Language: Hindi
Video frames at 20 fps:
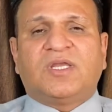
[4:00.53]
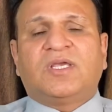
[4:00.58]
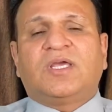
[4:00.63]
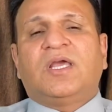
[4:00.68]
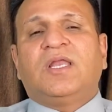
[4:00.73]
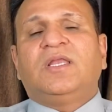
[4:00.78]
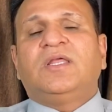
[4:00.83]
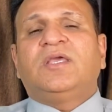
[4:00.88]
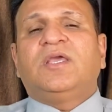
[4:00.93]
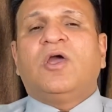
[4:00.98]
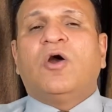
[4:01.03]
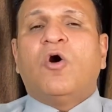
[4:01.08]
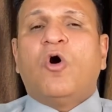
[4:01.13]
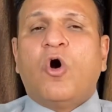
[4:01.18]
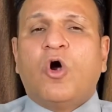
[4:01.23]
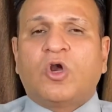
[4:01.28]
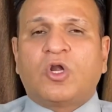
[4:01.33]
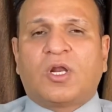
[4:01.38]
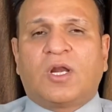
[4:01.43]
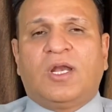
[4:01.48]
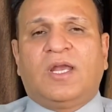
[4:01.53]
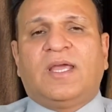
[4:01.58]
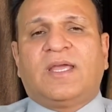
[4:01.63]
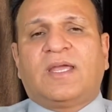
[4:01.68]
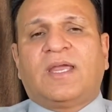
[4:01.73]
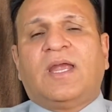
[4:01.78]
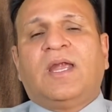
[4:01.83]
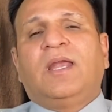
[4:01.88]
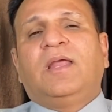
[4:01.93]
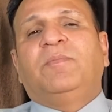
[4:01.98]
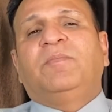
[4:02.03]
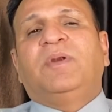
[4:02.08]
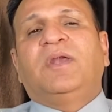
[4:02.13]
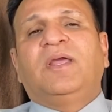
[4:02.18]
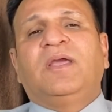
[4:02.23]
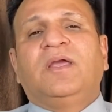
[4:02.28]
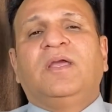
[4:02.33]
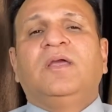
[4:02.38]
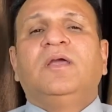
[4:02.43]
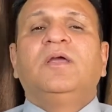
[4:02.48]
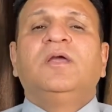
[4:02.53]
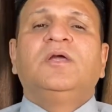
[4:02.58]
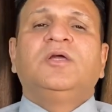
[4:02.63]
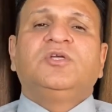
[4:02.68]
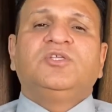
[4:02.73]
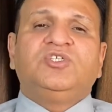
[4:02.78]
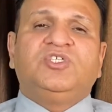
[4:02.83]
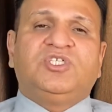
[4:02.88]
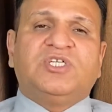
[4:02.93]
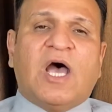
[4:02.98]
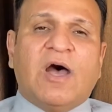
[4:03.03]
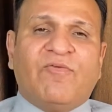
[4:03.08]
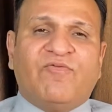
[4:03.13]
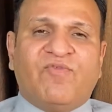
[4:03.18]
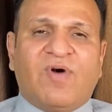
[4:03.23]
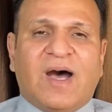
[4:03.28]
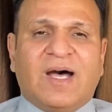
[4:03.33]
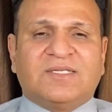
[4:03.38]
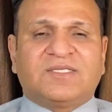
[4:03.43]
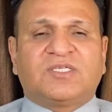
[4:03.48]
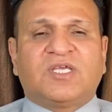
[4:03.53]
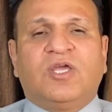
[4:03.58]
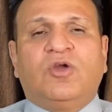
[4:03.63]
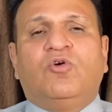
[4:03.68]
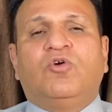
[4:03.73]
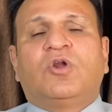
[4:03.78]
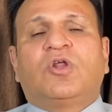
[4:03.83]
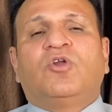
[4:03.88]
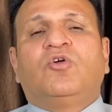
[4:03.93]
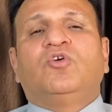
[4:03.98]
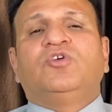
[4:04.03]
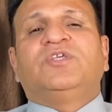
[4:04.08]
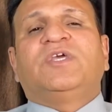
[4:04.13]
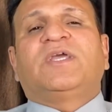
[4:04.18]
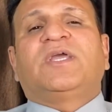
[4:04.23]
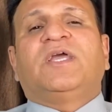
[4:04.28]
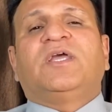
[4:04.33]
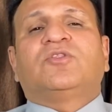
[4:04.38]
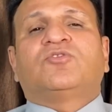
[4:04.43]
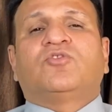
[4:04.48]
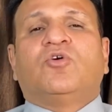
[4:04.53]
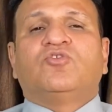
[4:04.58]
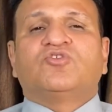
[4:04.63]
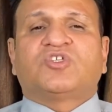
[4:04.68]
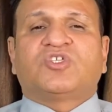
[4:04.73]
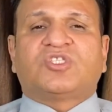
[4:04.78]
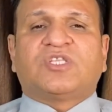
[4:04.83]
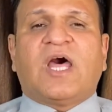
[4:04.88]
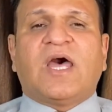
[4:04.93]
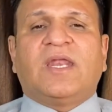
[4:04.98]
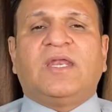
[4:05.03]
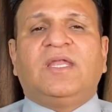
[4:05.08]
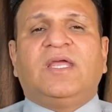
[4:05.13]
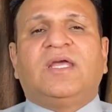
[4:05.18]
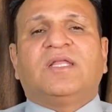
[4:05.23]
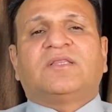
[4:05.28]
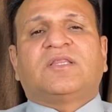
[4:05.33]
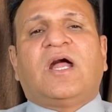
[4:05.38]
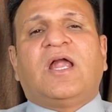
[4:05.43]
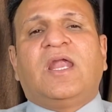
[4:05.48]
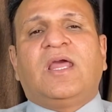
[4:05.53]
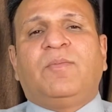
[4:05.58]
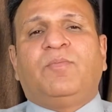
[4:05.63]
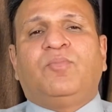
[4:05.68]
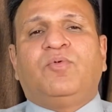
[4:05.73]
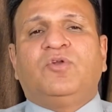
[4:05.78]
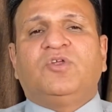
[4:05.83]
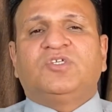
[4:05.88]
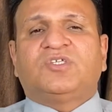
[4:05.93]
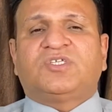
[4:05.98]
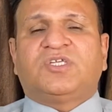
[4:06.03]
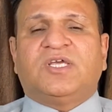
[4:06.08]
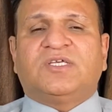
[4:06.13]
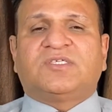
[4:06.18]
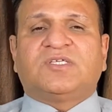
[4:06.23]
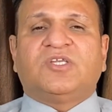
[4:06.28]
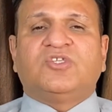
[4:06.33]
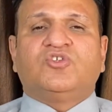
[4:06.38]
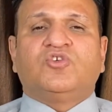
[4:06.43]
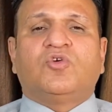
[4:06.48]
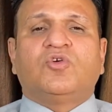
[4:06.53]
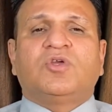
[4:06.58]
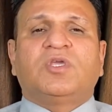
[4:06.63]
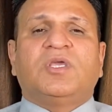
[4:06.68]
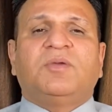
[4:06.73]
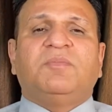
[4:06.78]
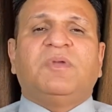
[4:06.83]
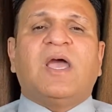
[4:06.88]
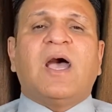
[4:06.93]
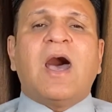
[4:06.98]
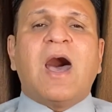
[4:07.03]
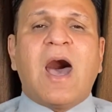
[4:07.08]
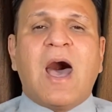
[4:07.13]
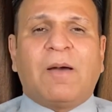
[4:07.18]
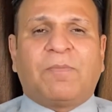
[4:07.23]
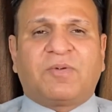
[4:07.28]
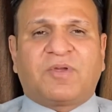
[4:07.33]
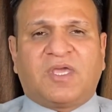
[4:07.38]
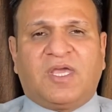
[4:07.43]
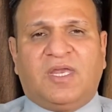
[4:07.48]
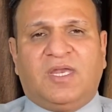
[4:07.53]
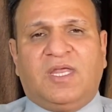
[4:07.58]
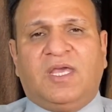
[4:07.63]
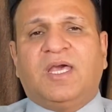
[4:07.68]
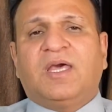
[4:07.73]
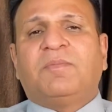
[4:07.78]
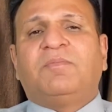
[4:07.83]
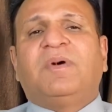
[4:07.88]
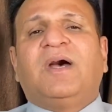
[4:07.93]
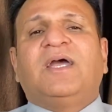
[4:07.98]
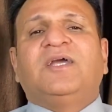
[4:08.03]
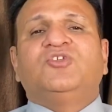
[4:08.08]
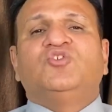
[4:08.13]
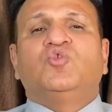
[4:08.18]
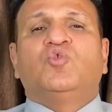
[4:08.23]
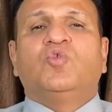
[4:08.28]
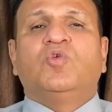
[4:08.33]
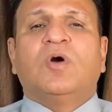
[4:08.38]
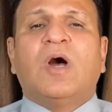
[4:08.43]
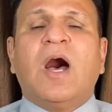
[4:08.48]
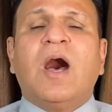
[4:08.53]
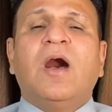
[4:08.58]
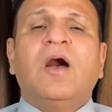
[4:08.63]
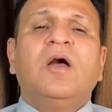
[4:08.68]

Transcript: के लिए ऑर्डर लेके आने पड़ेंगे जब वहां से ऑर्डर हो जाएंगे तो स्थानीय थाने पुलिस स्टेशन चौकी में आपके नियर बाय जो होगा